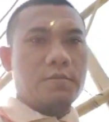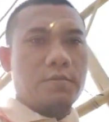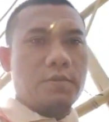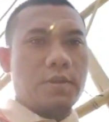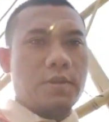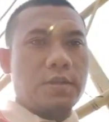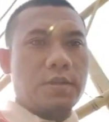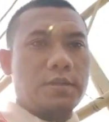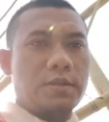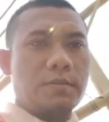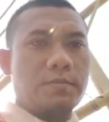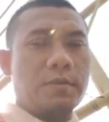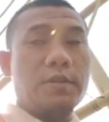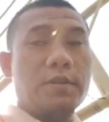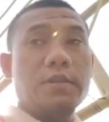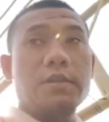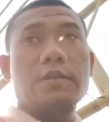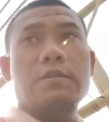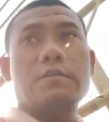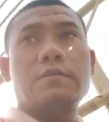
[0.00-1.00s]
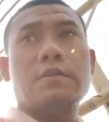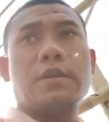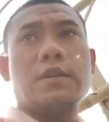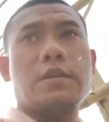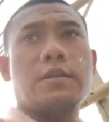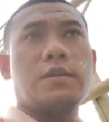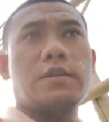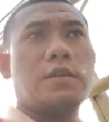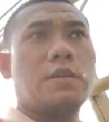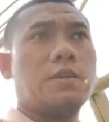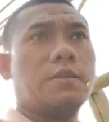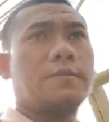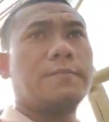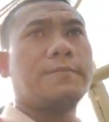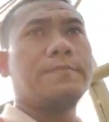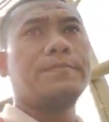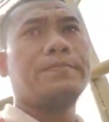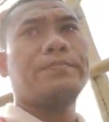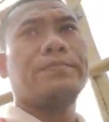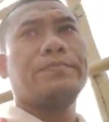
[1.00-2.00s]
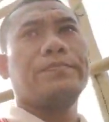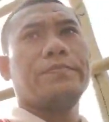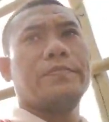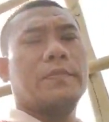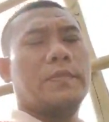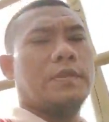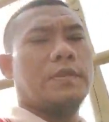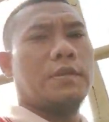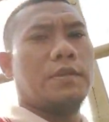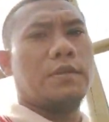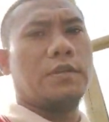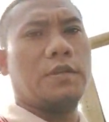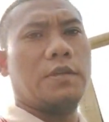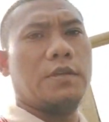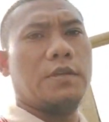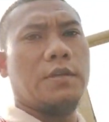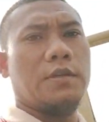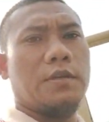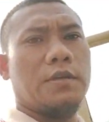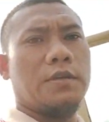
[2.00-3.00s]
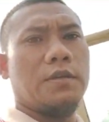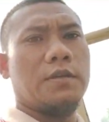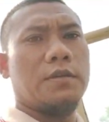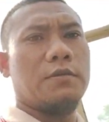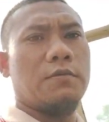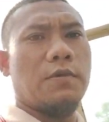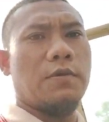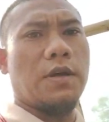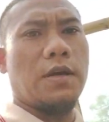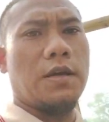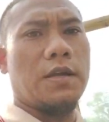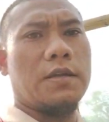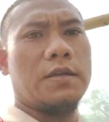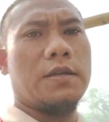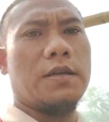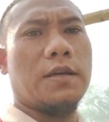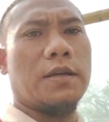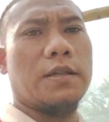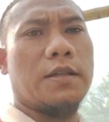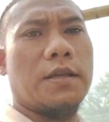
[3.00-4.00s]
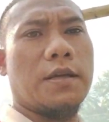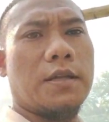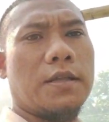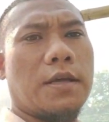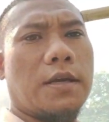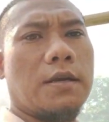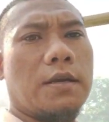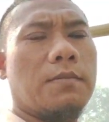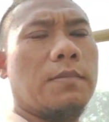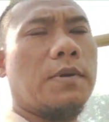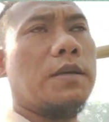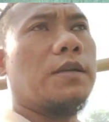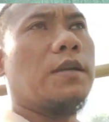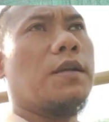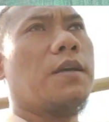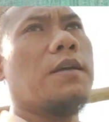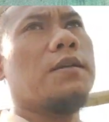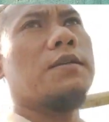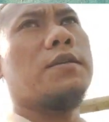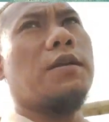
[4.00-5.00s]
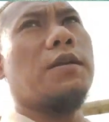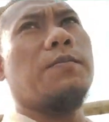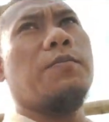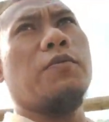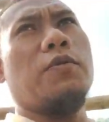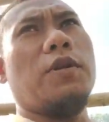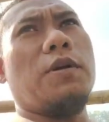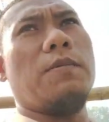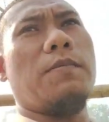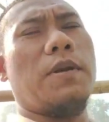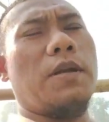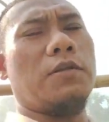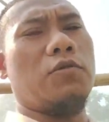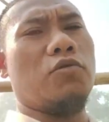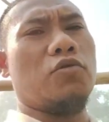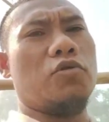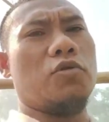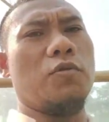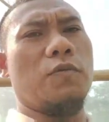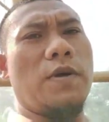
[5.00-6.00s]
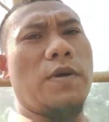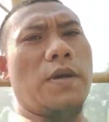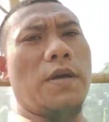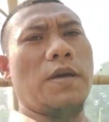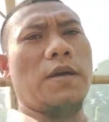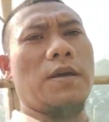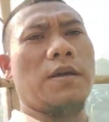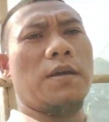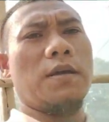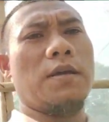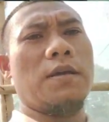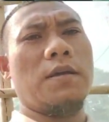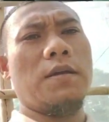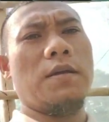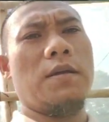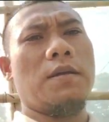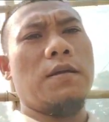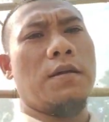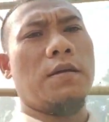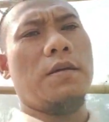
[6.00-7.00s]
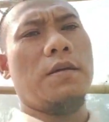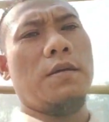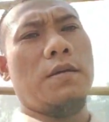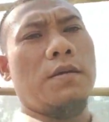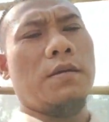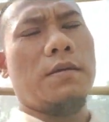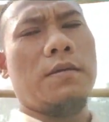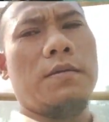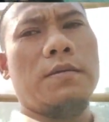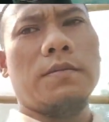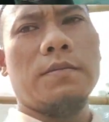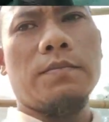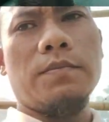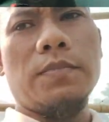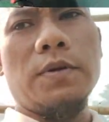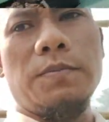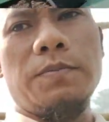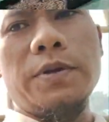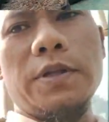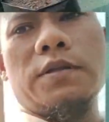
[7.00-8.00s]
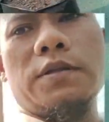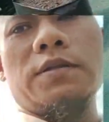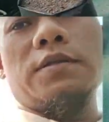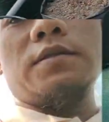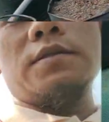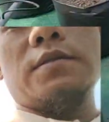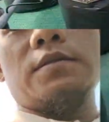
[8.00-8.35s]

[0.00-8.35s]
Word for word: tunasnya pada keluar nih jadi dua hari yang kita tanam ada 1602 bibit